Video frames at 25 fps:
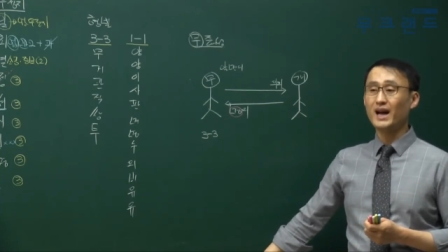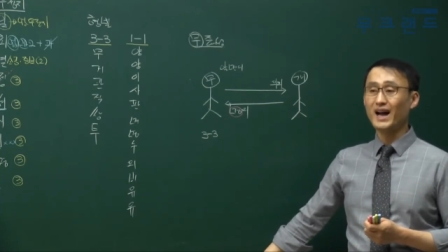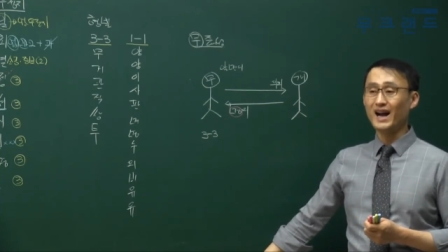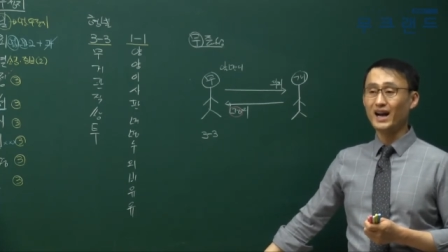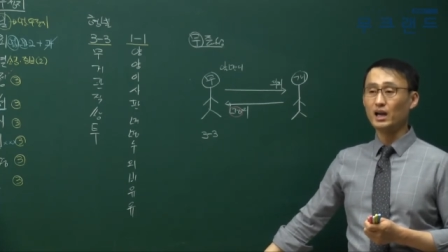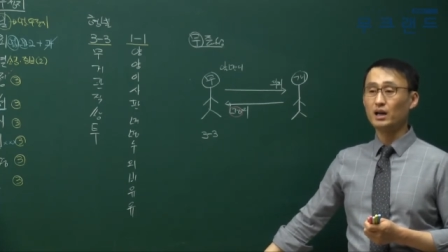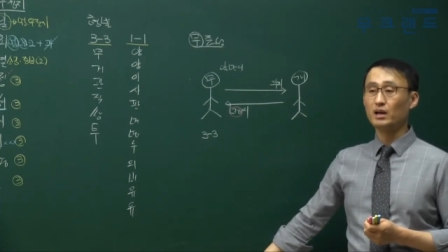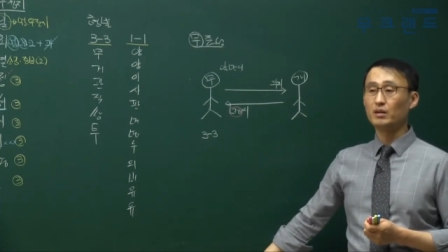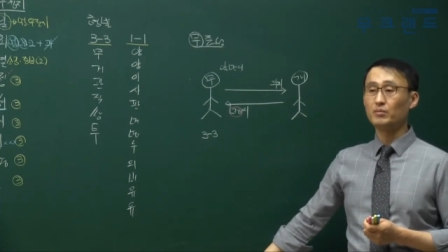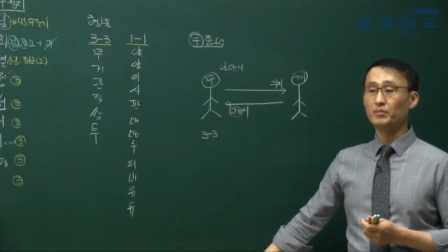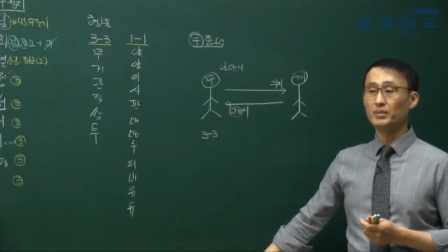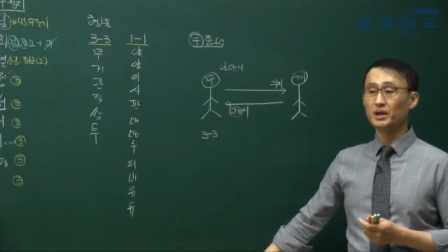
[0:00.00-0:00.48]

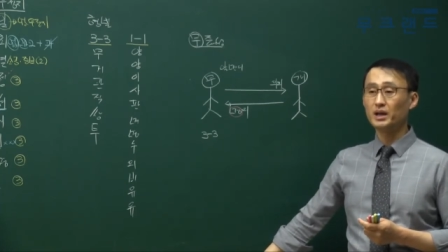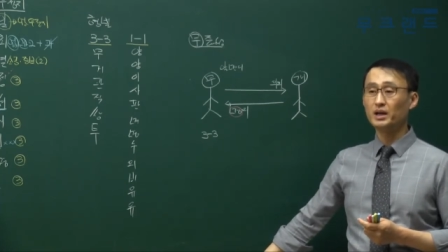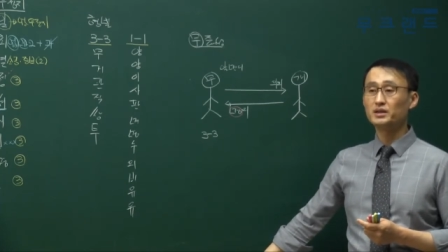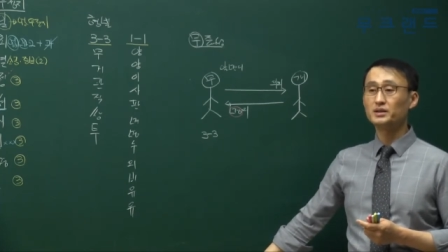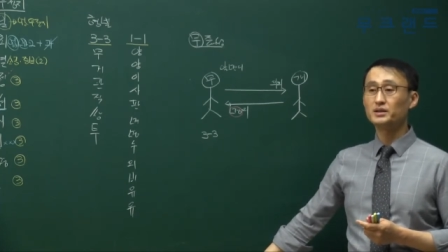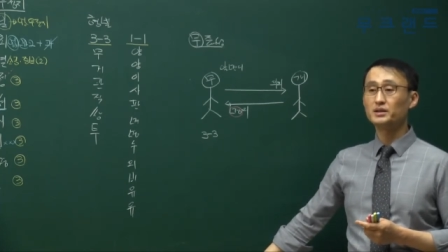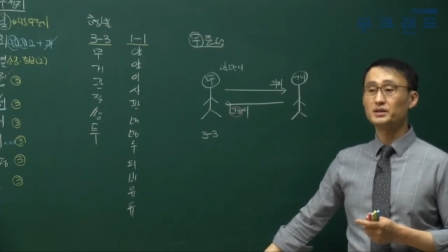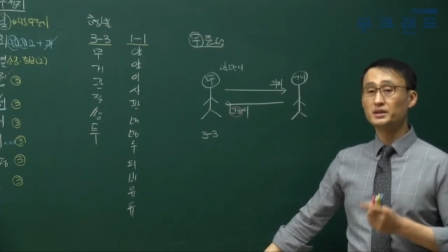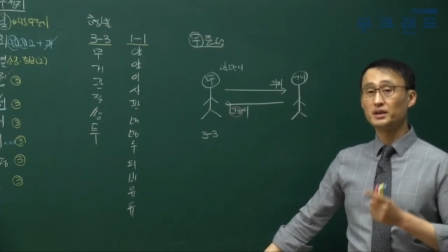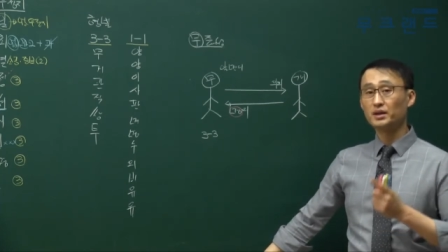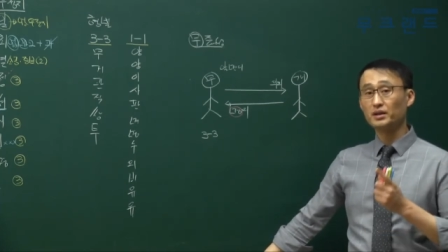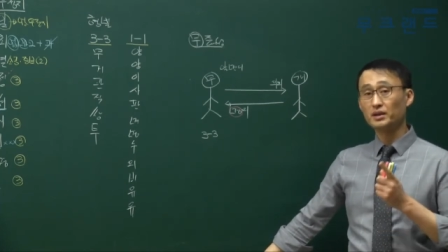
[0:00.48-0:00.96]

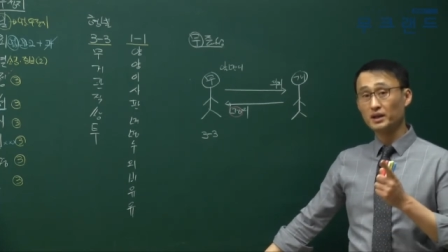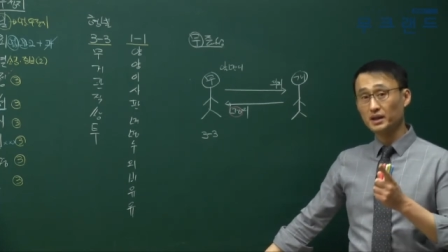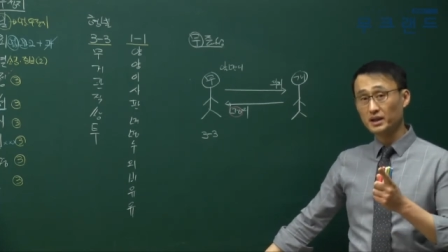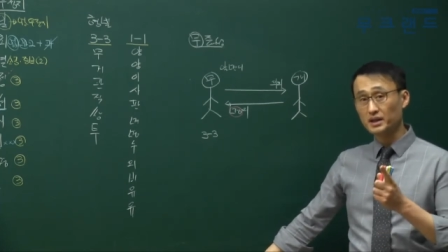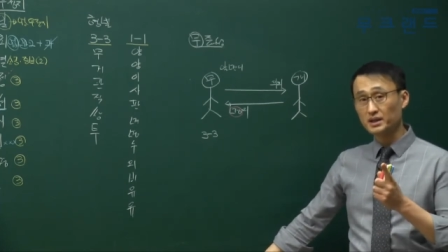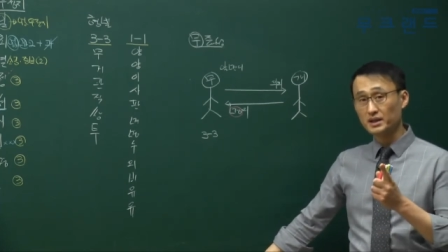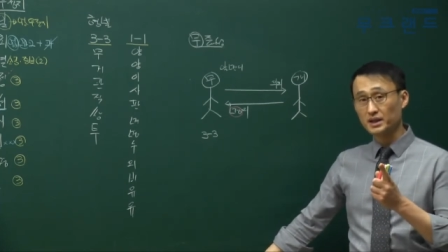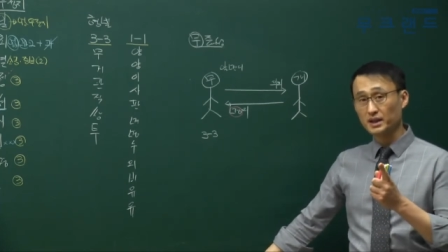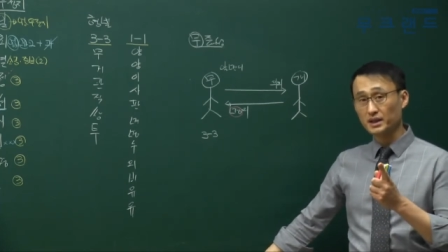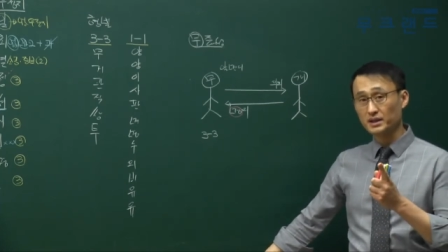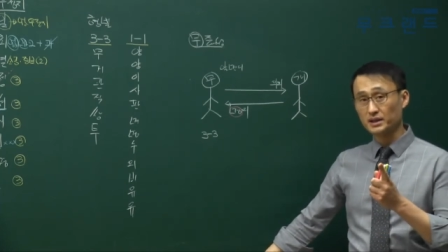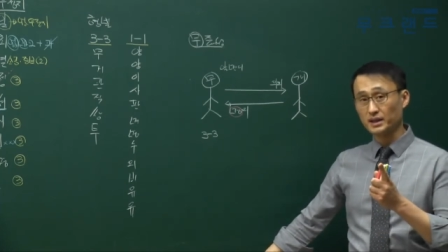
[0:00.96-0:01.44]
알면서 이렇게
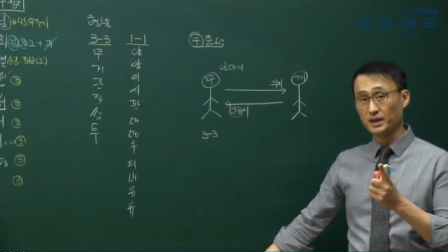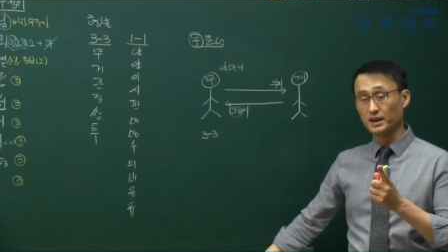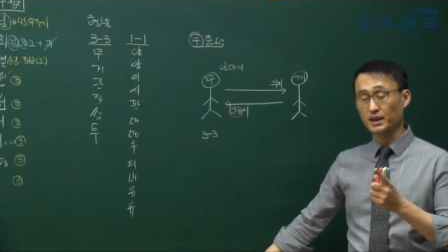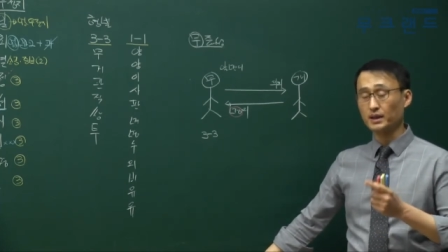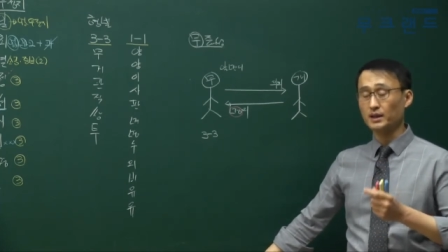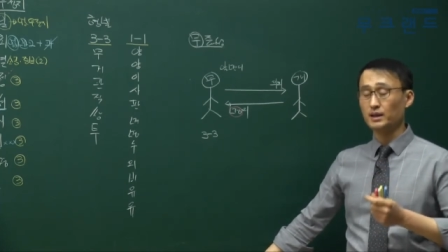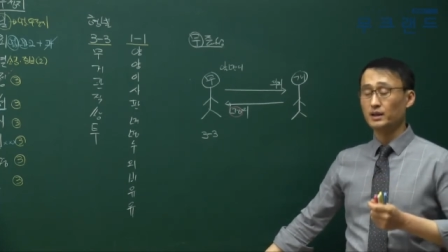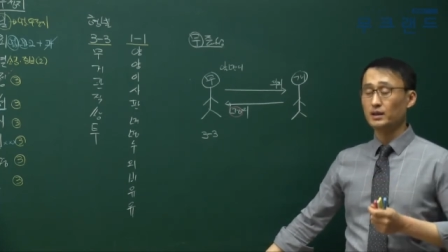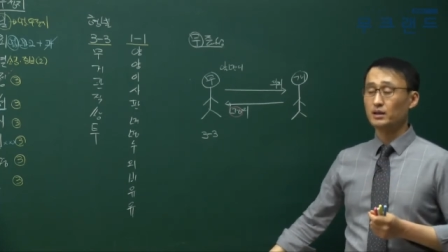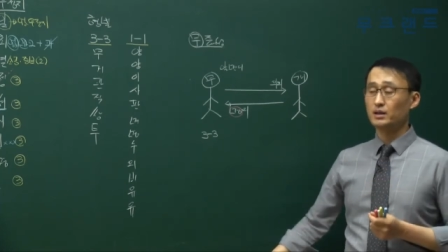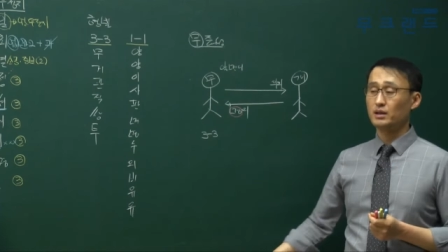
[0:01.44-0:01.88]
시작하잖아.